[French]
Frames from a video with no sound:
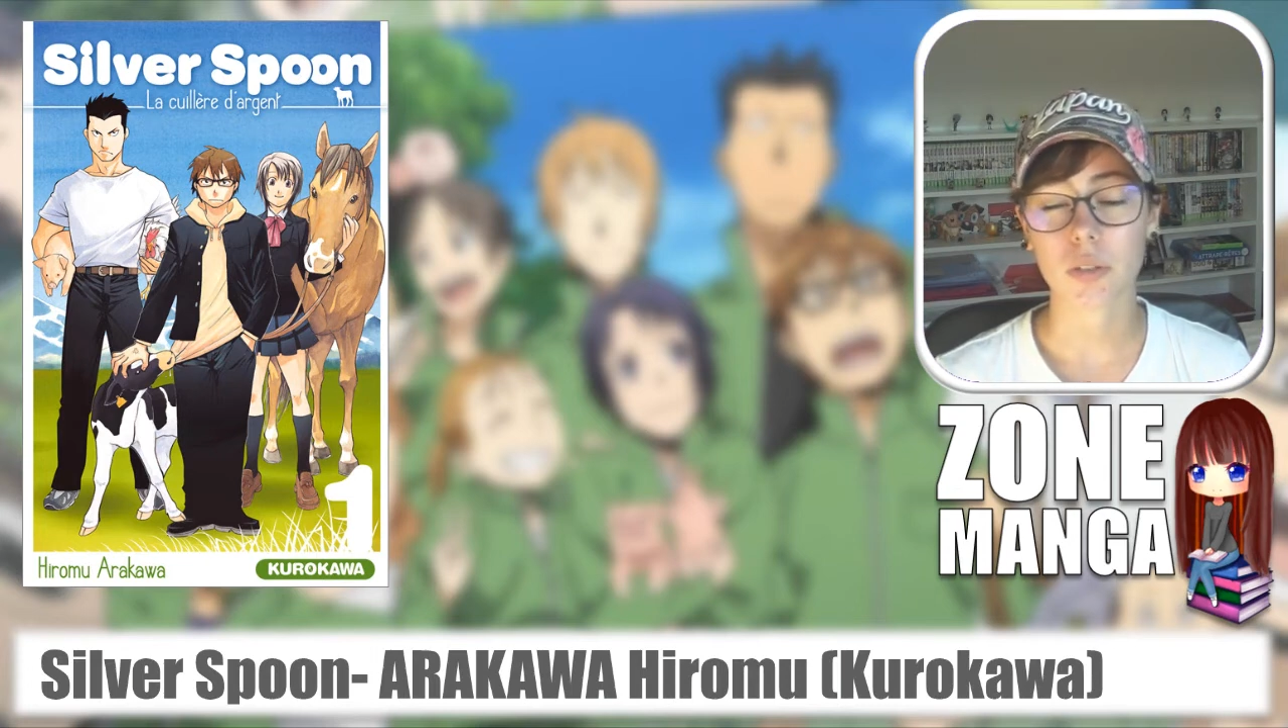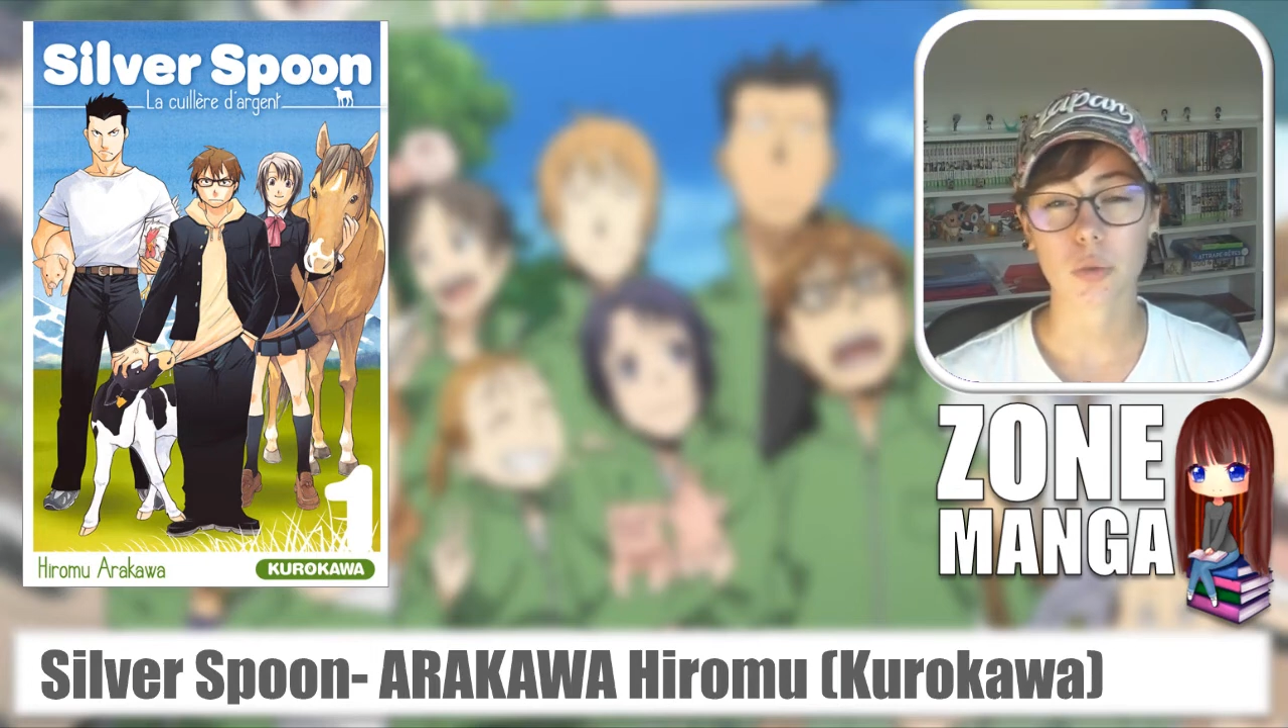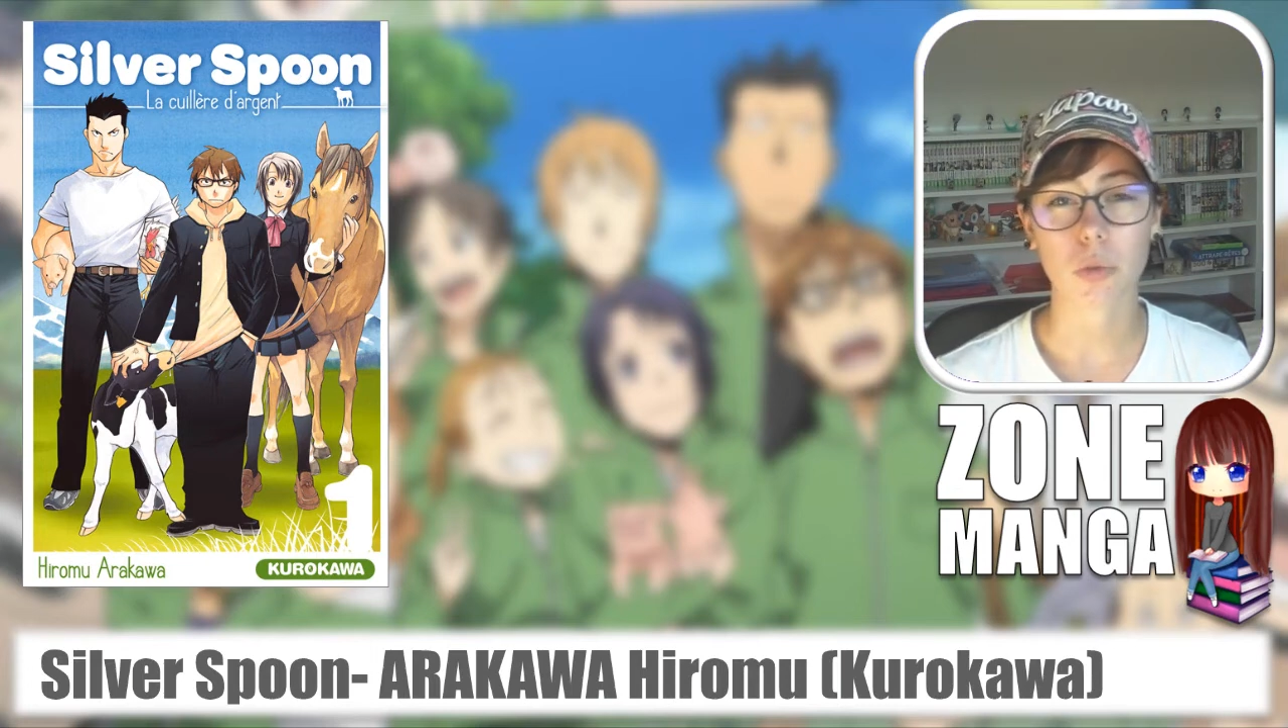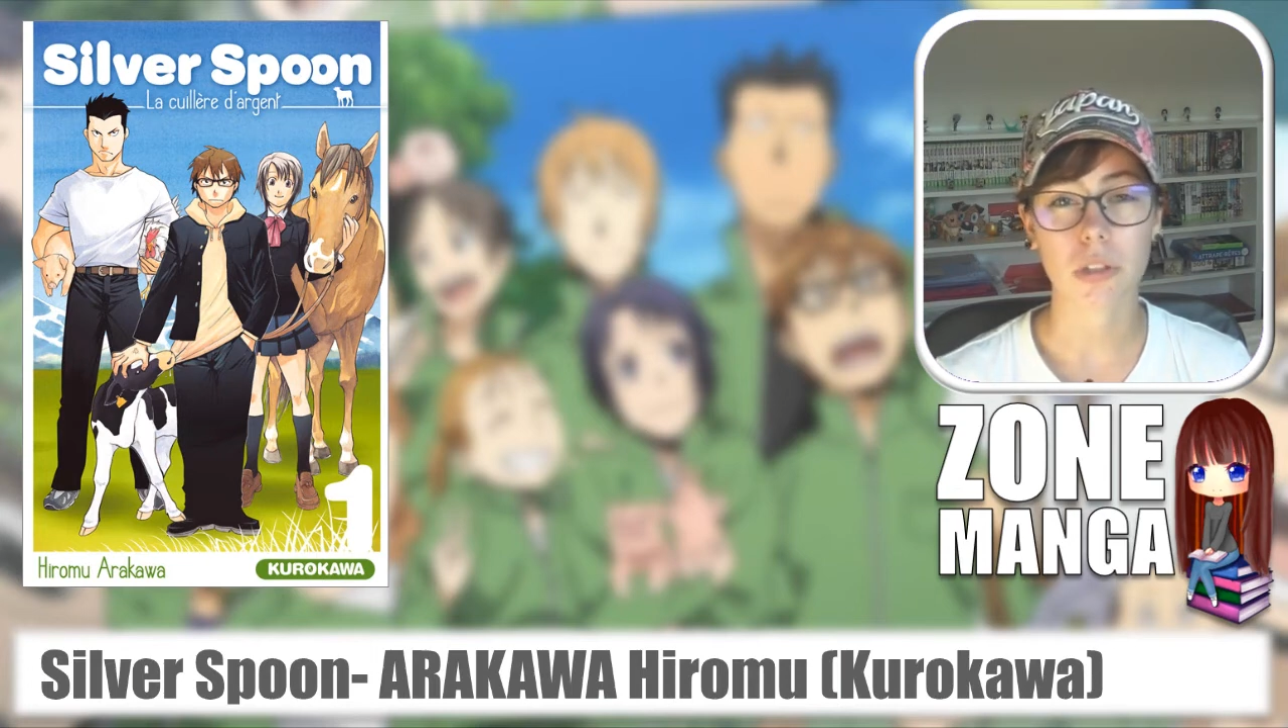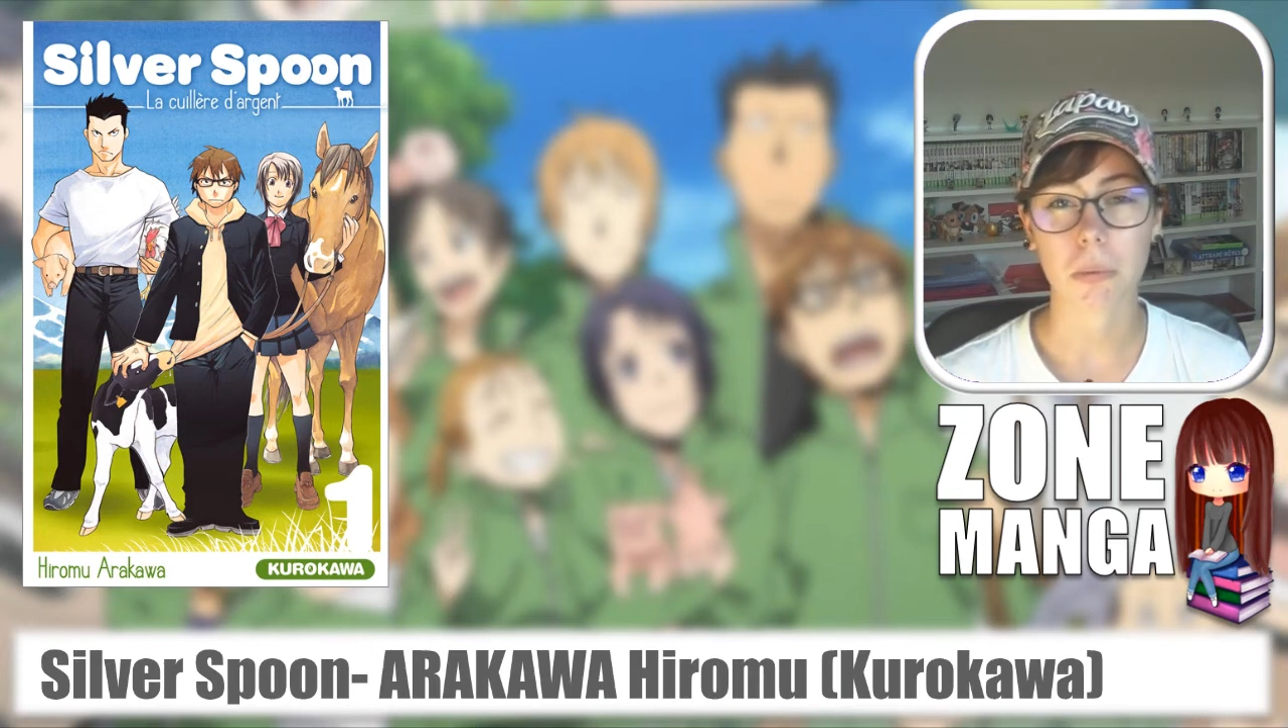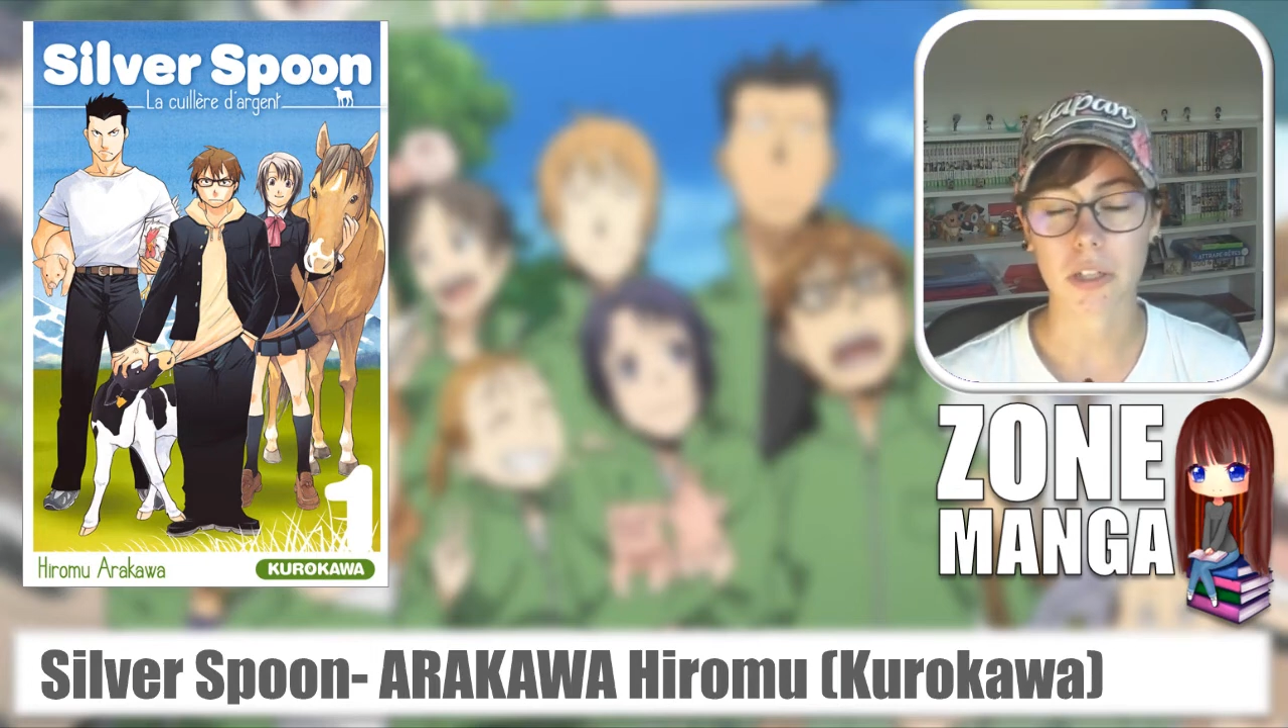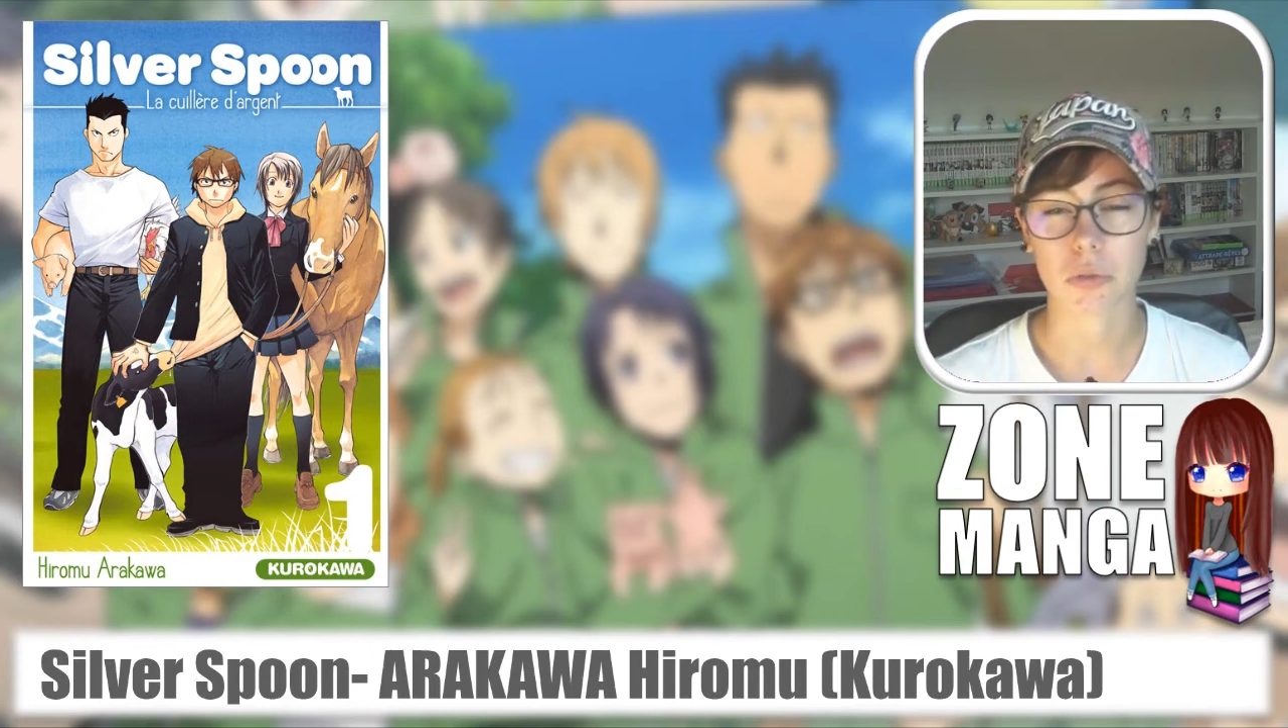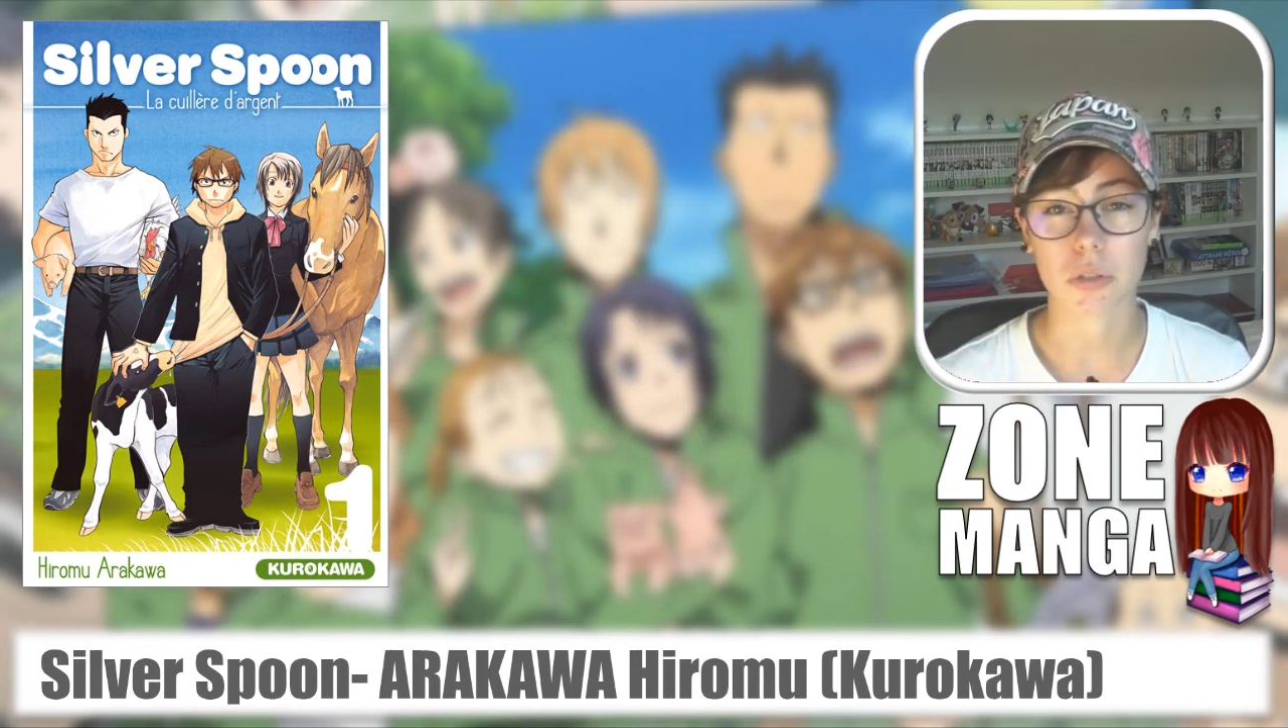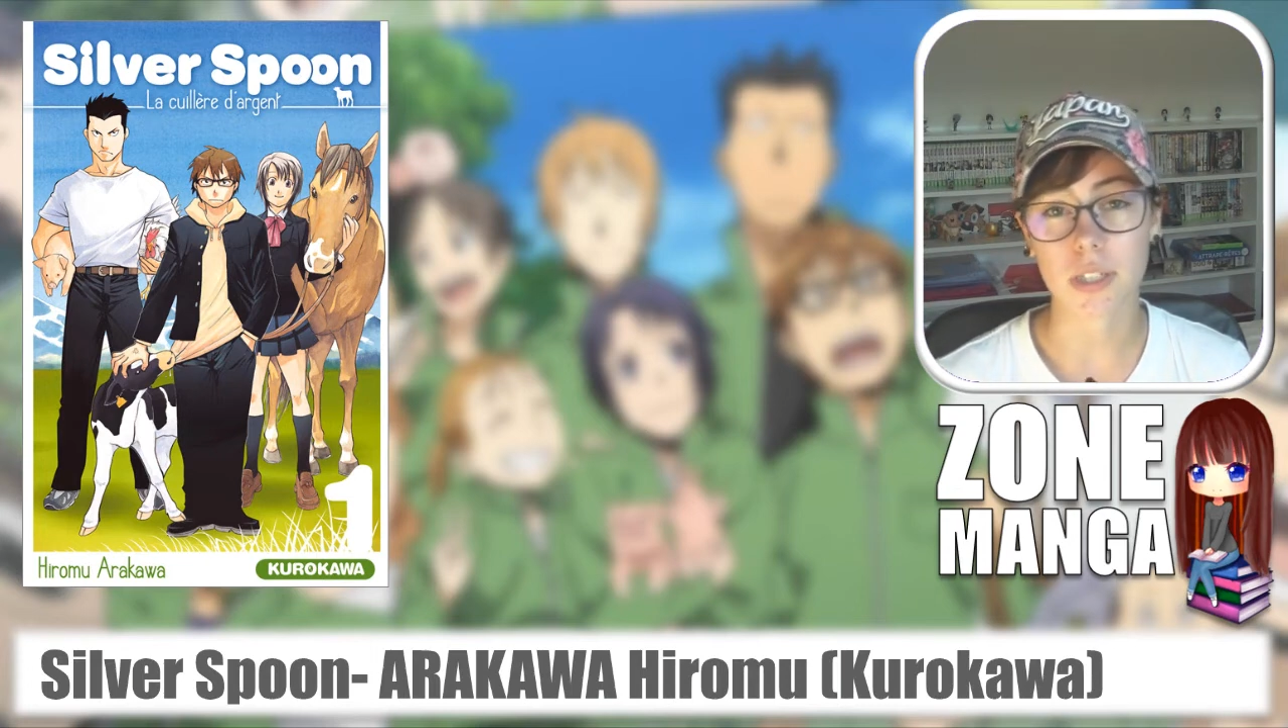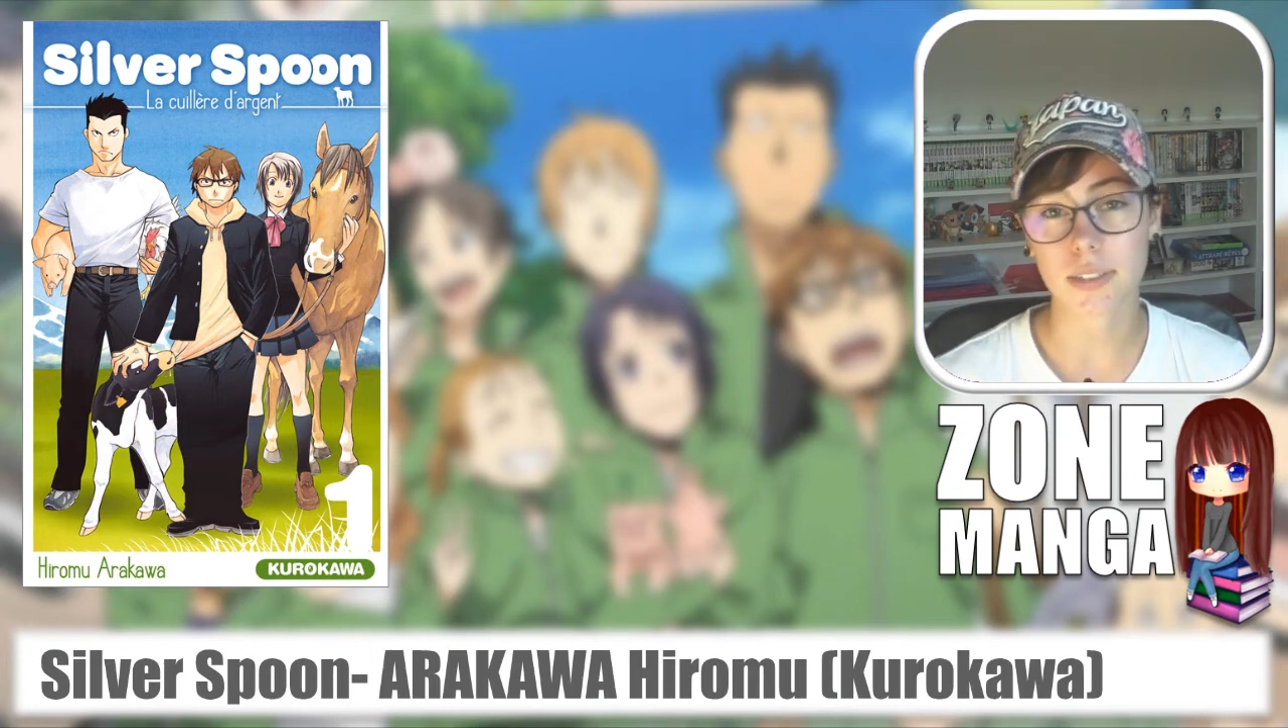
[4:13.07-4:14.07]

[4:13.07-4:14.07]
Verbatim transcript: sûrement des préjugés,